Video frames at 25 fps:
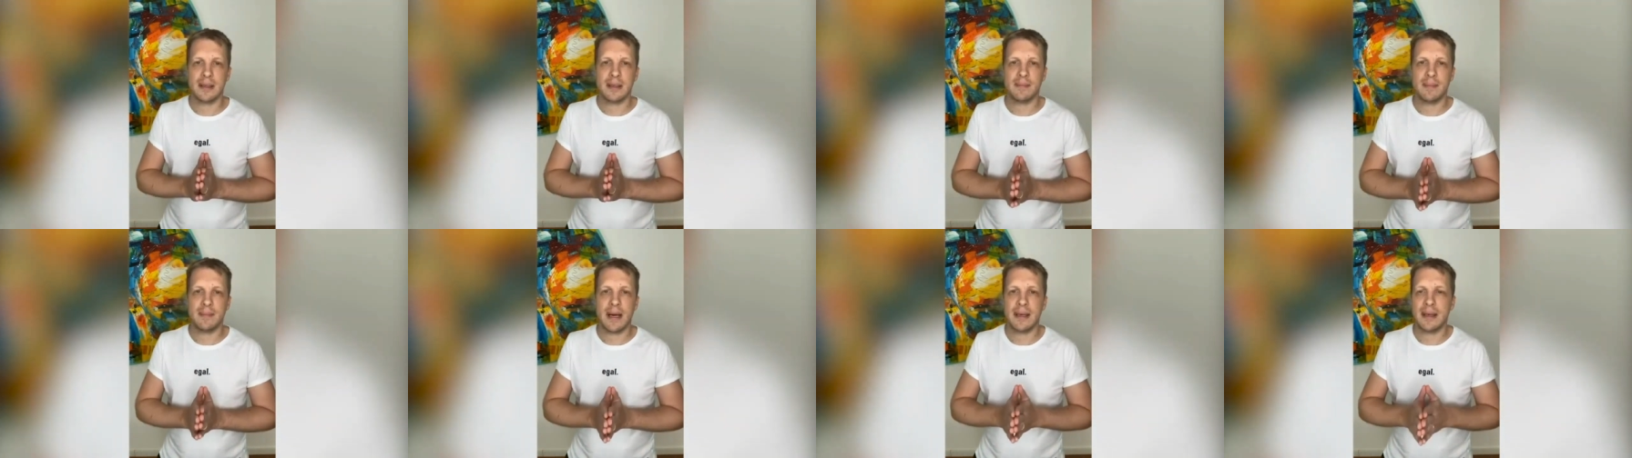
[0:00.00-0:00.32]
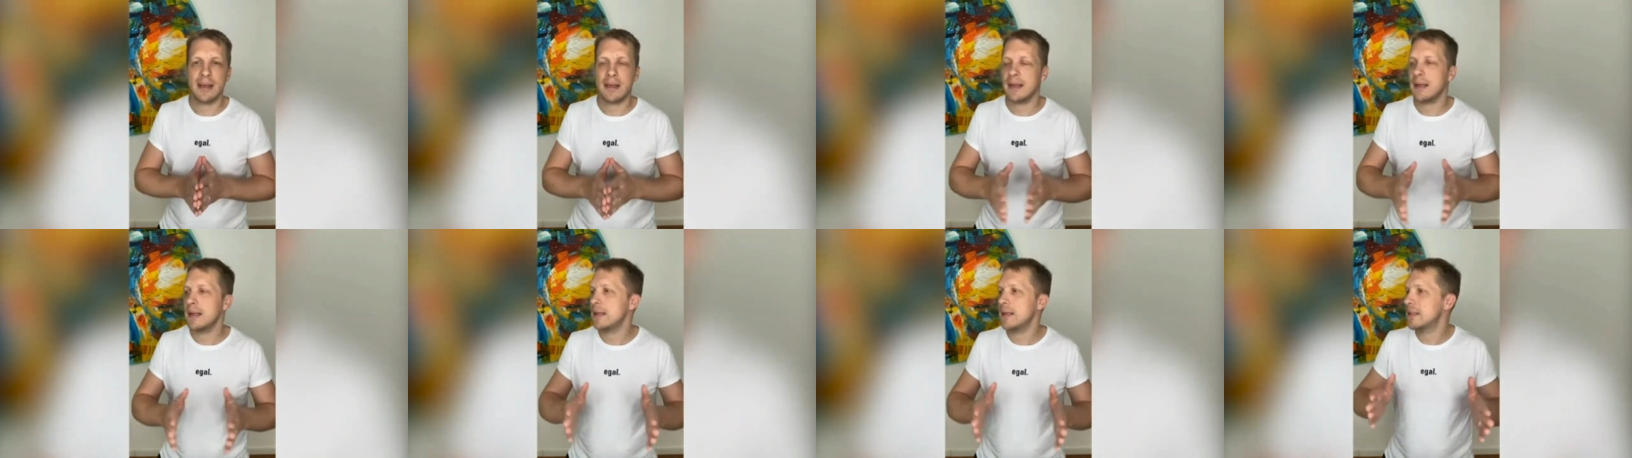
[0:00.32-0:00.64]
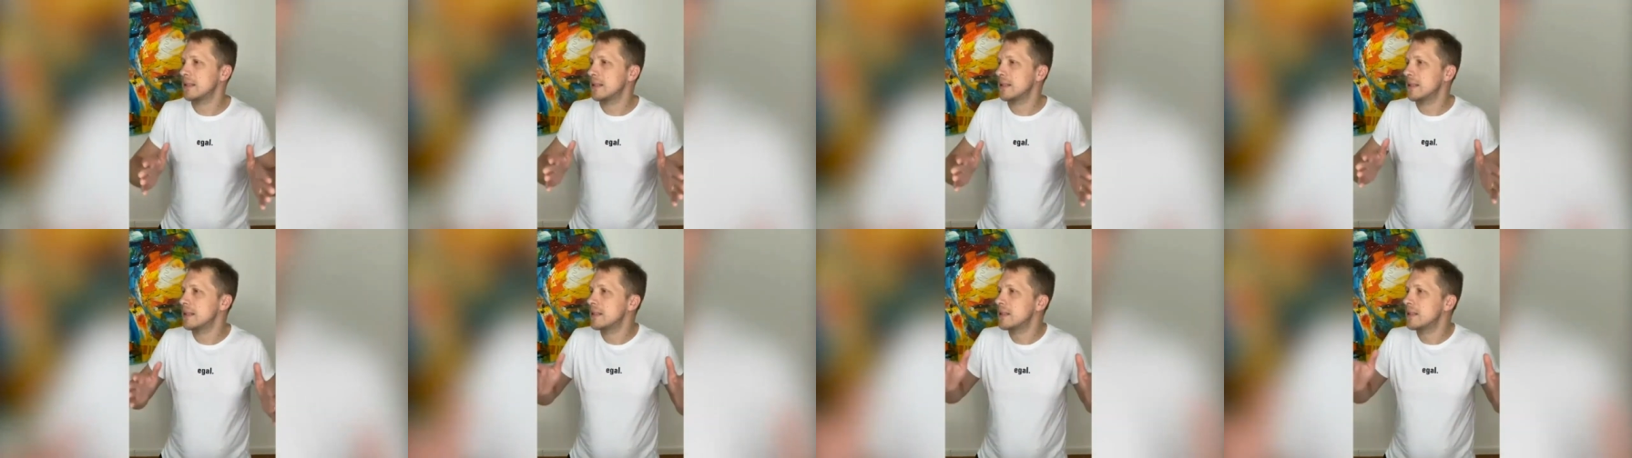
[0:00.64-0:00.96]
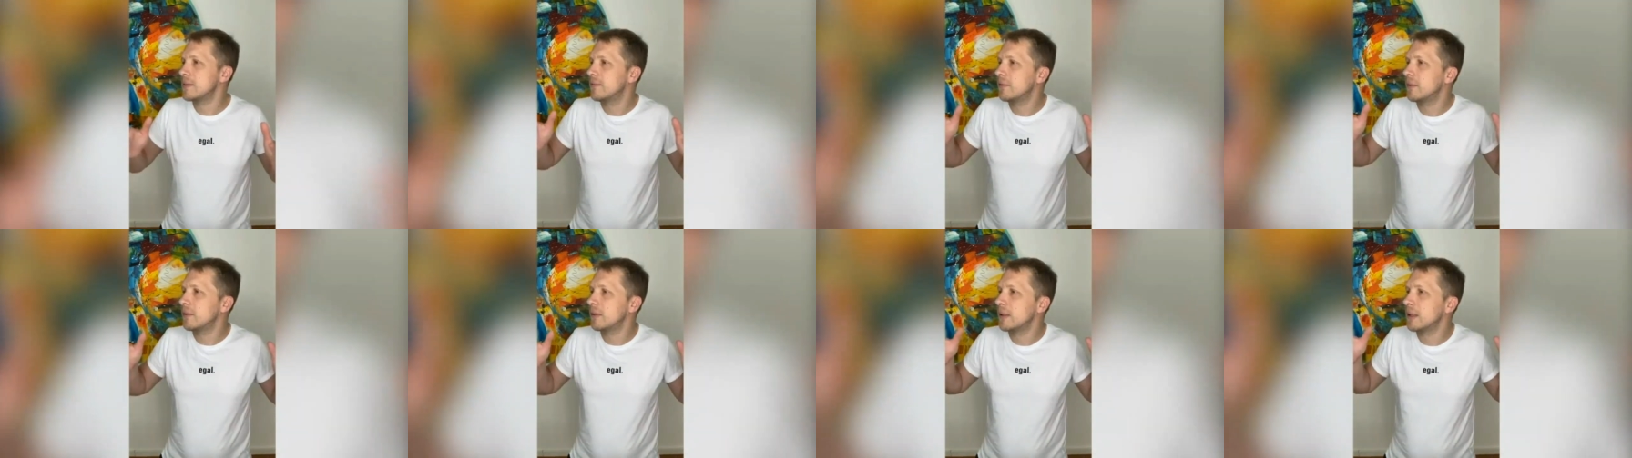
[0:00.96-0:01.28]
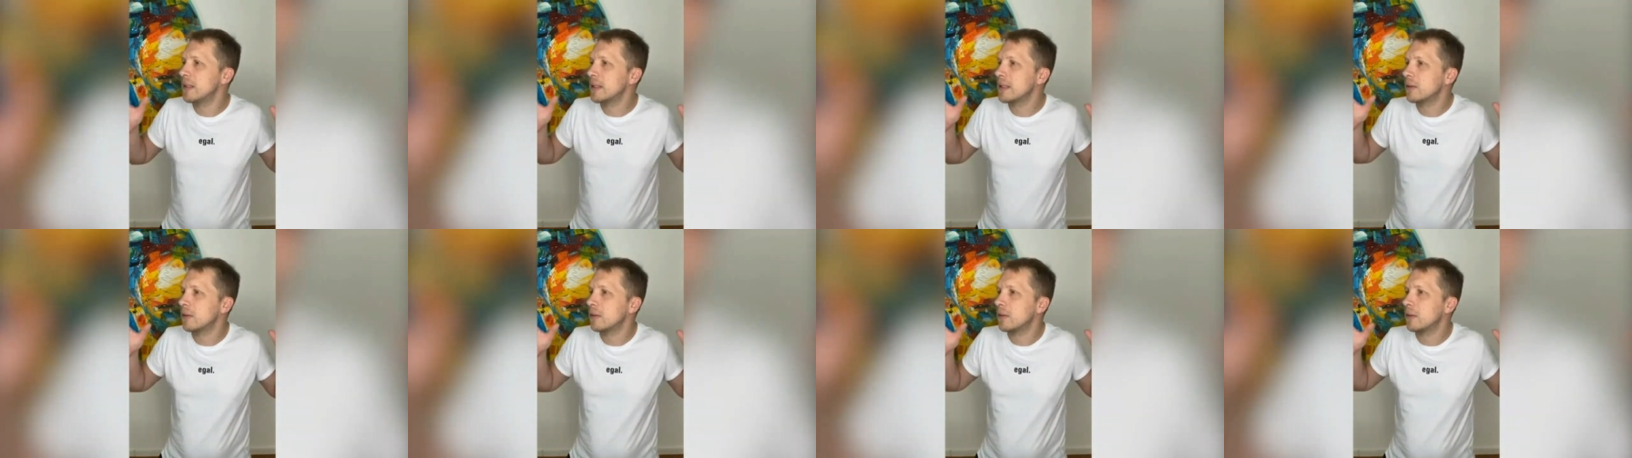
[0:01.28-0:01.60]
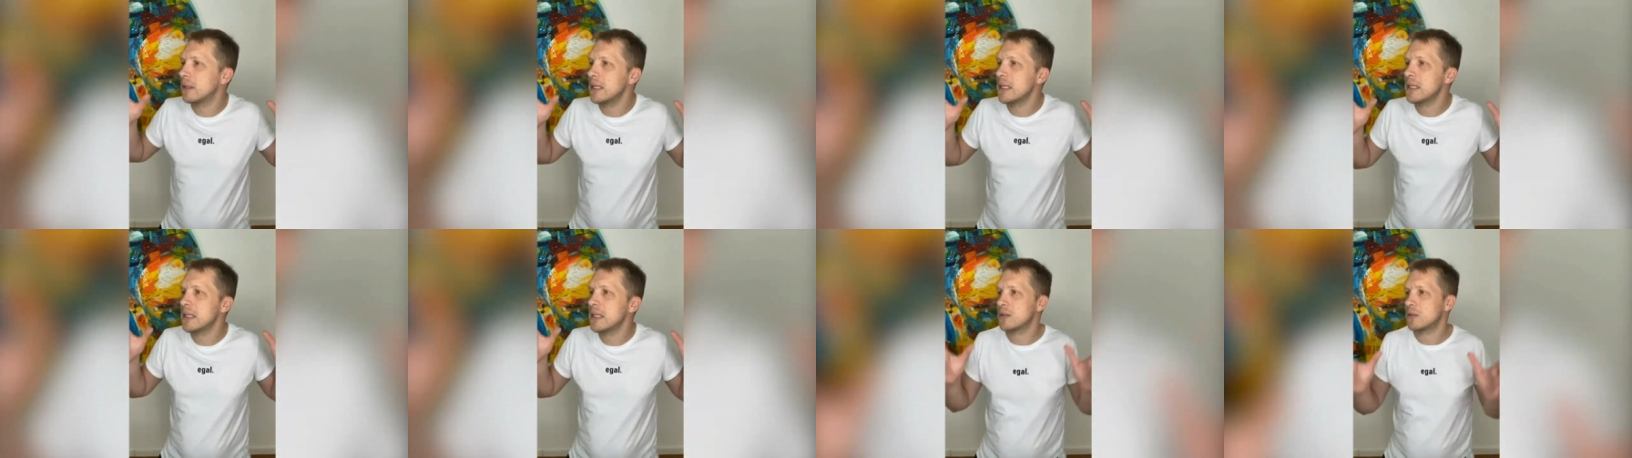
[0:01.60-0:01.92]
Ich meine, es ist wirklich
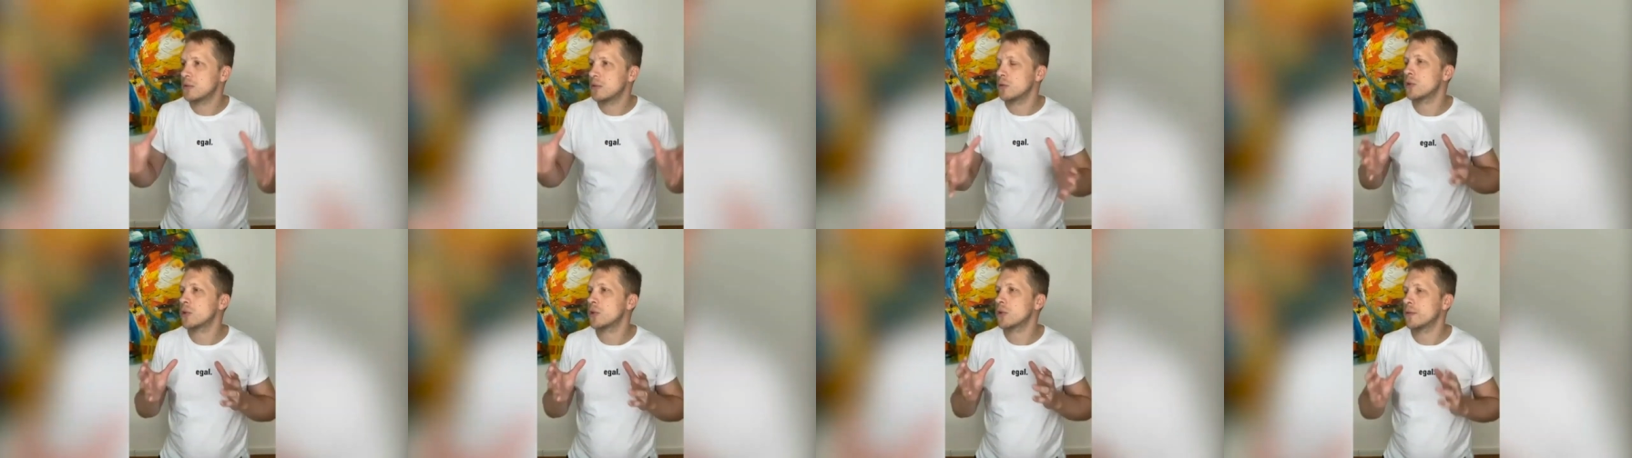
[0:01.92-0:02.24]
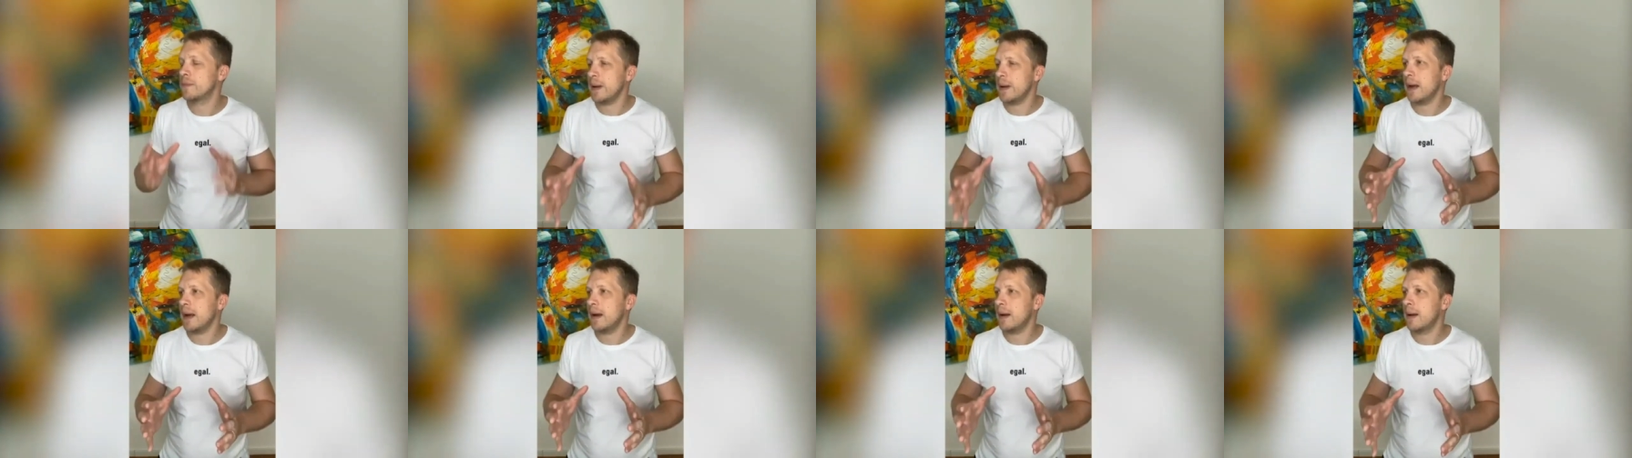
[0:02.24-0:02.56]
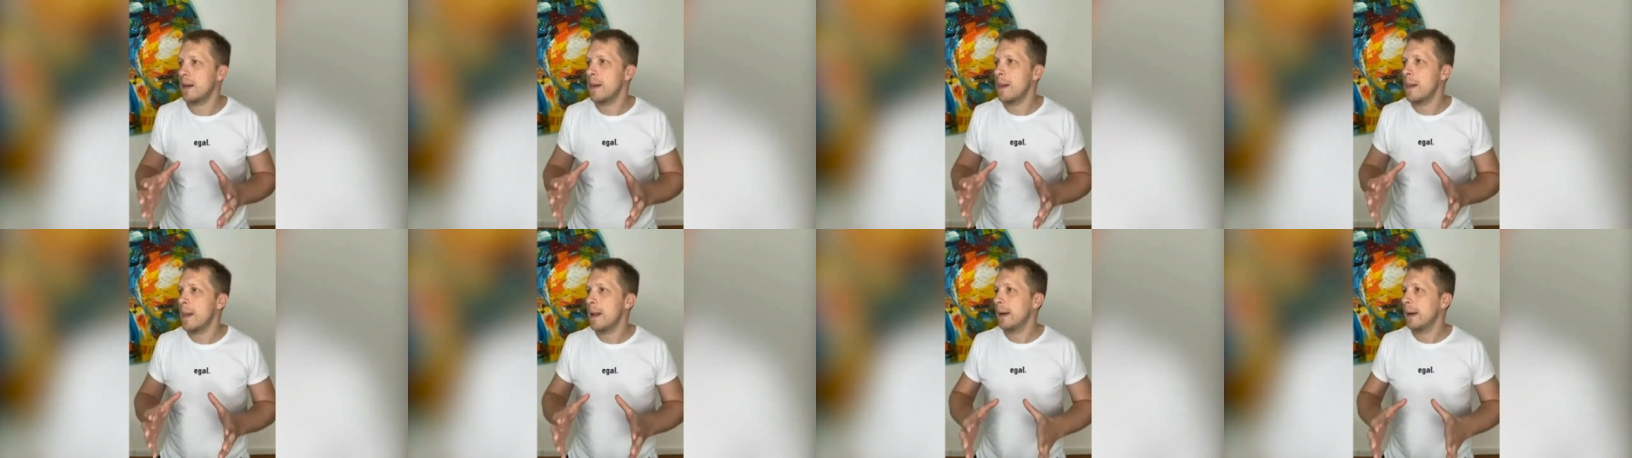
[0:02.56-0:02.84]
doch nicht so schwer.